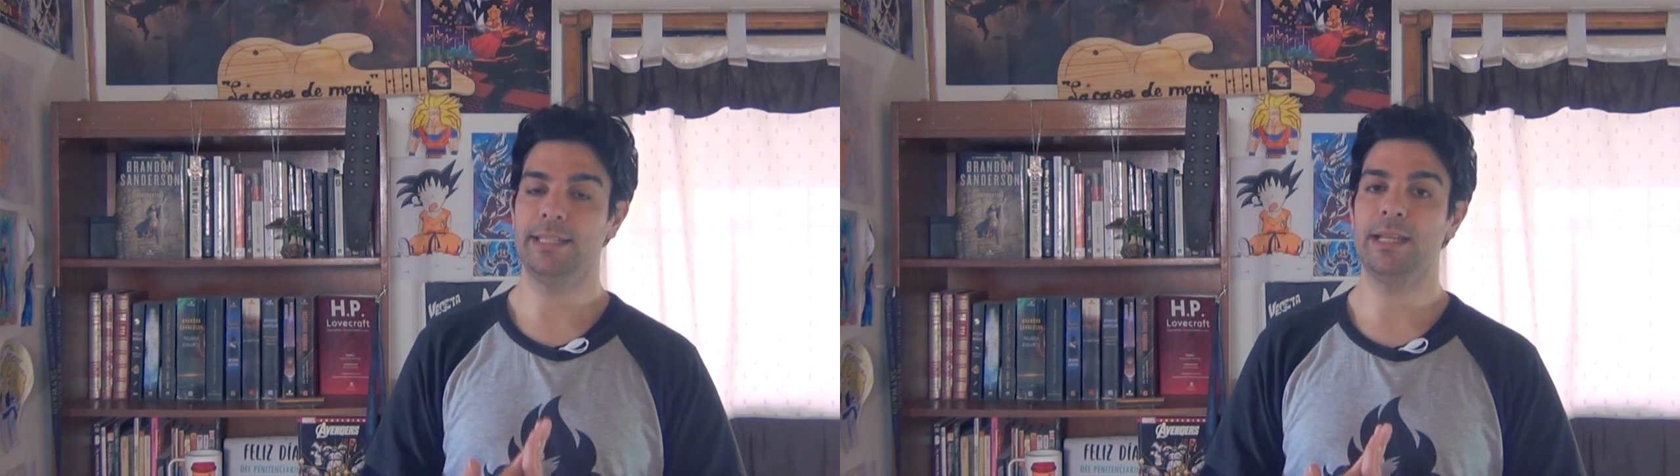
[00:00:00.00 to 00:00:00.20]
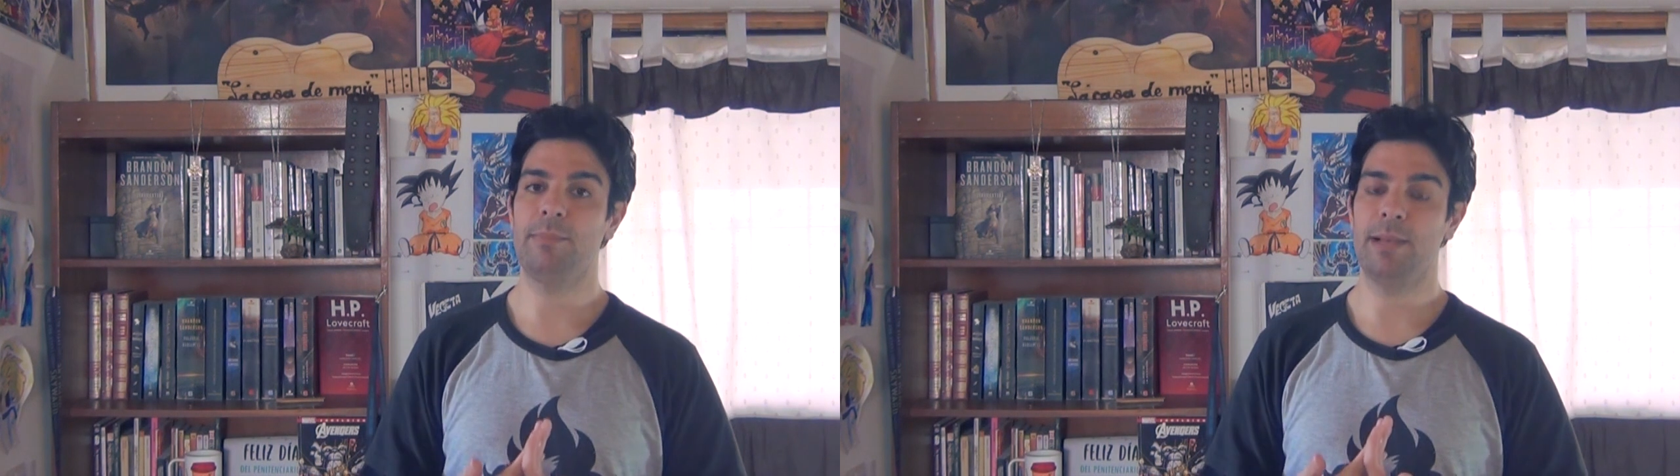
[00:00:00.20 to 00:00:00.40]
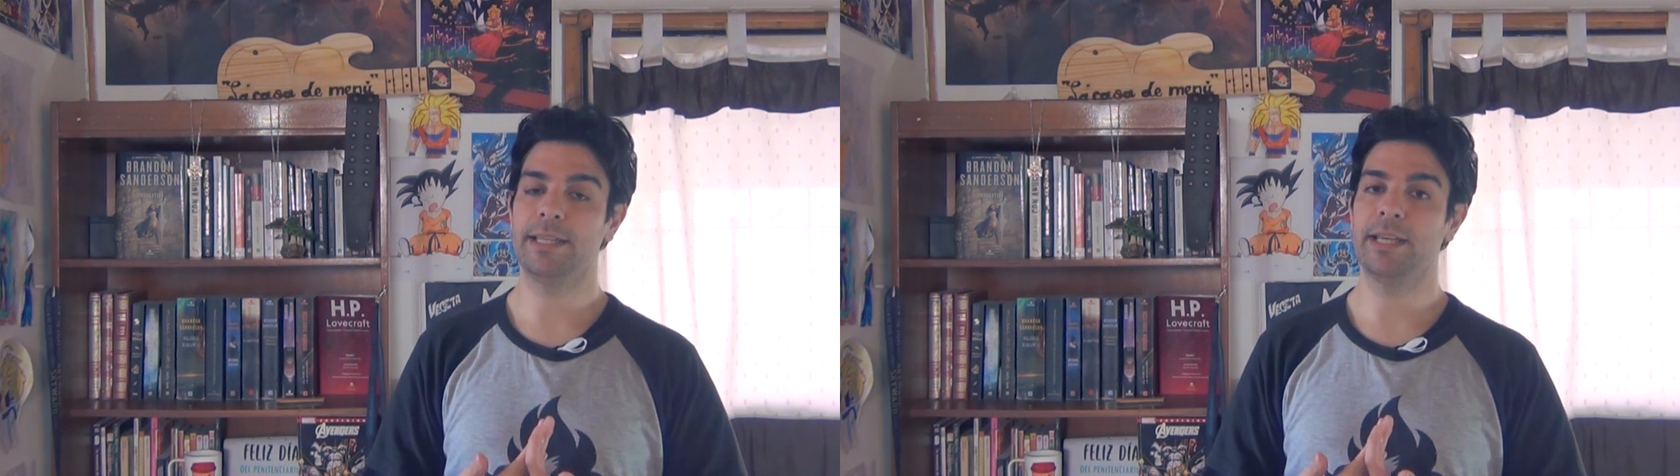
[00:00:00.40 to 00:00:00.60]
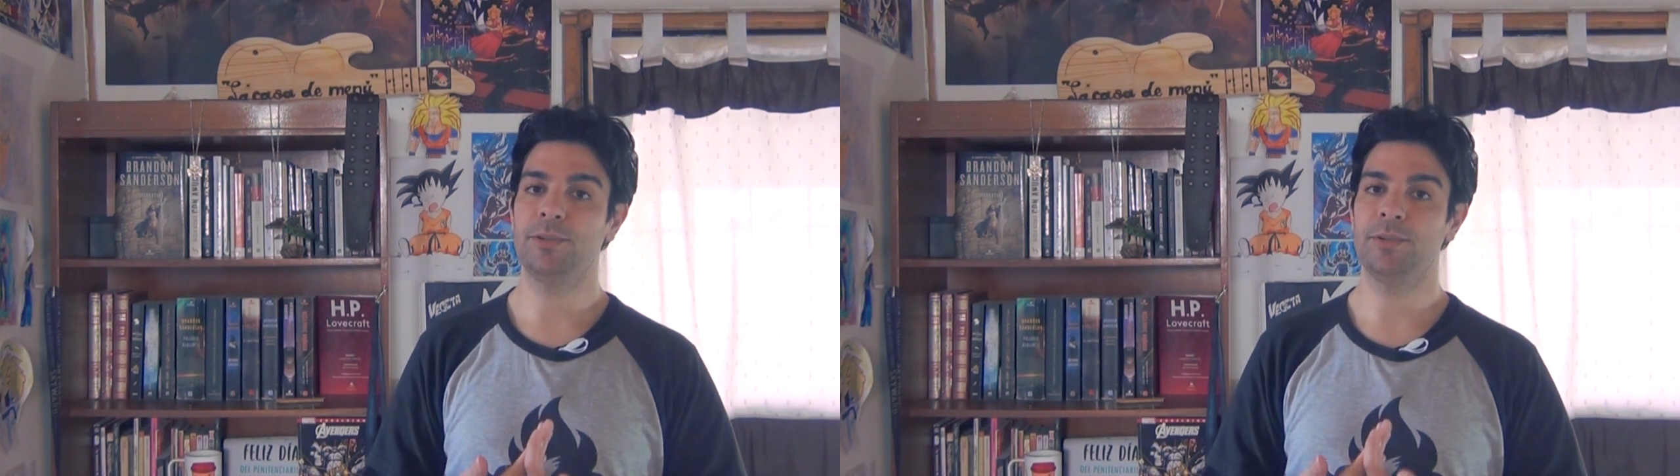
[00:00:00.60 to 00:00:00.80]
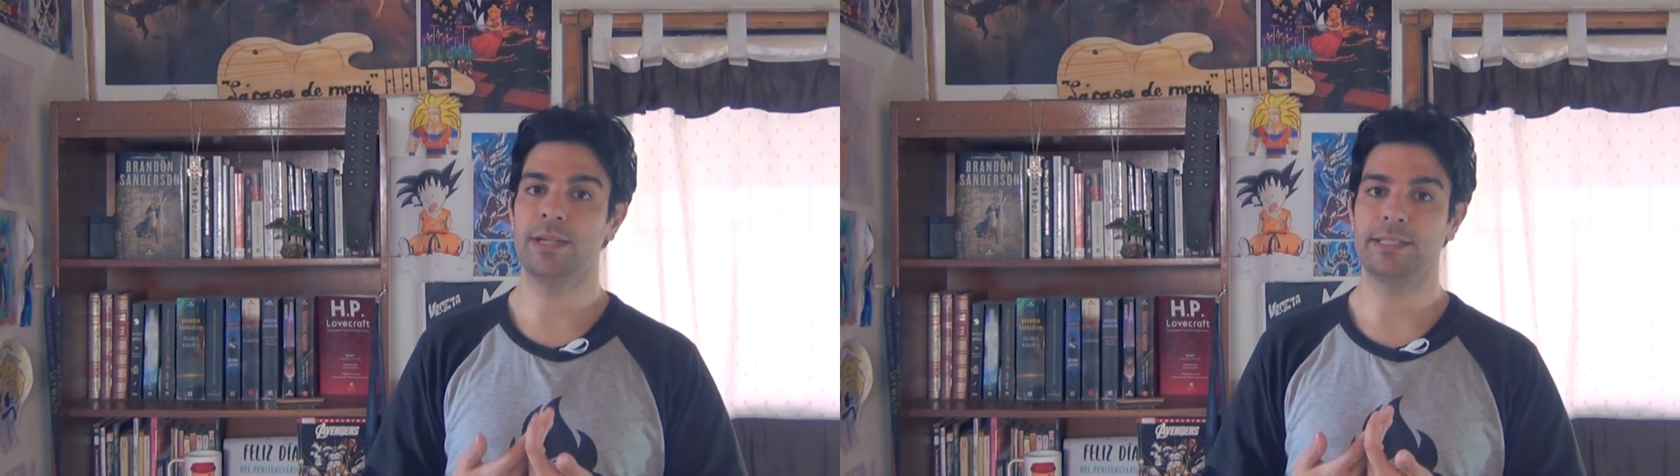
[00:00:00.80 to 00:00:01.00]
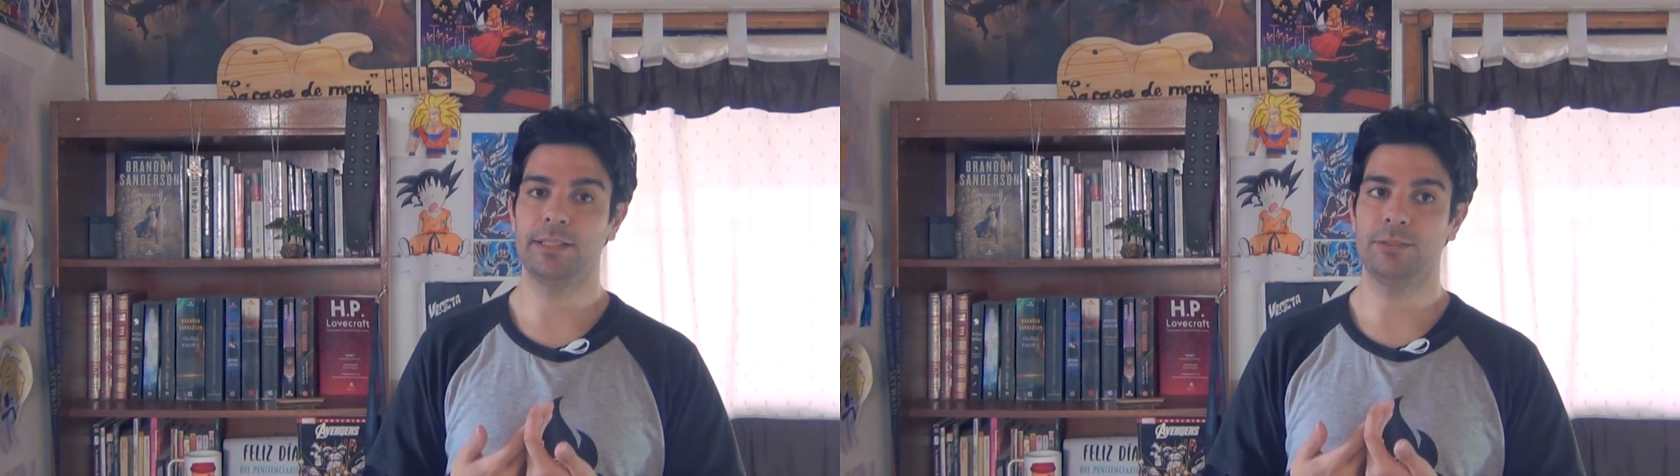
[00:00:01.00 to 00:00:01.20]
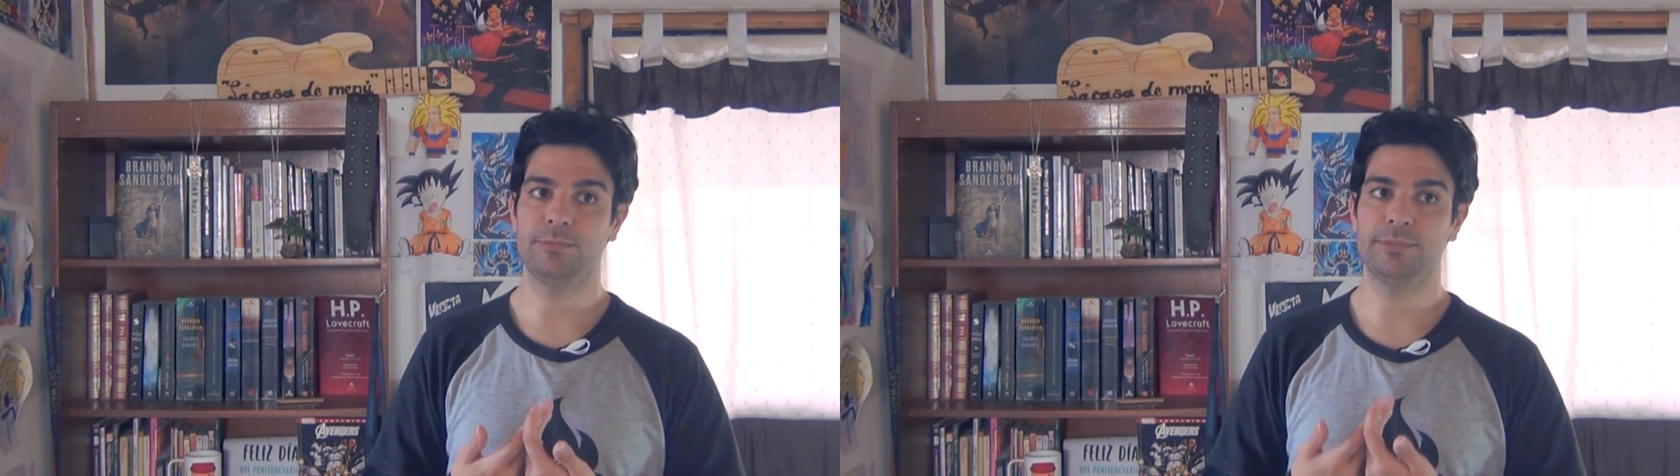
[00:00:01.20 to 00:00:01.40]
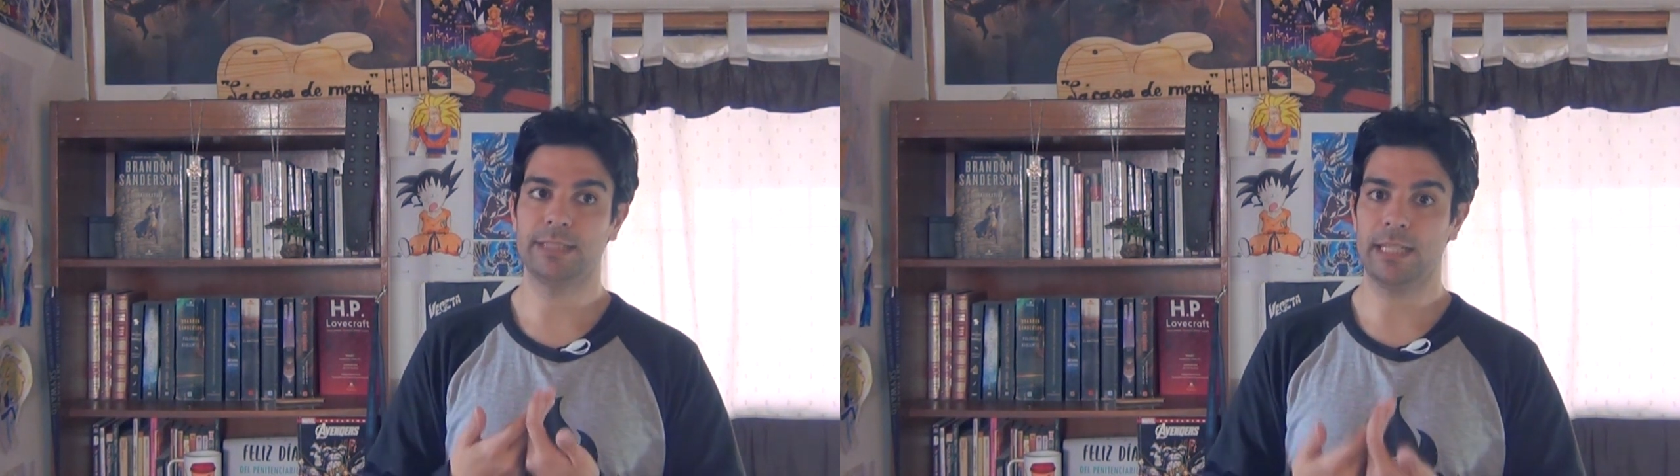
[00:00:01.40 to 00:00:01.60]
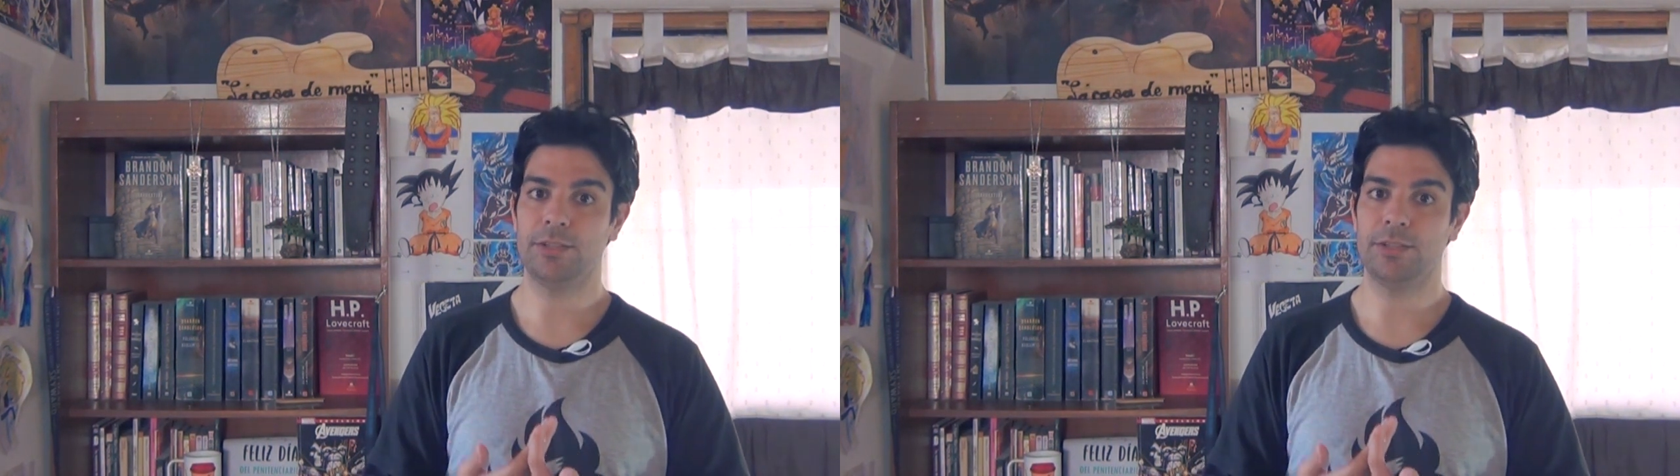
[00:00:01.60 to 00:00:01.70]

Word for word: él tenía planeado hacer un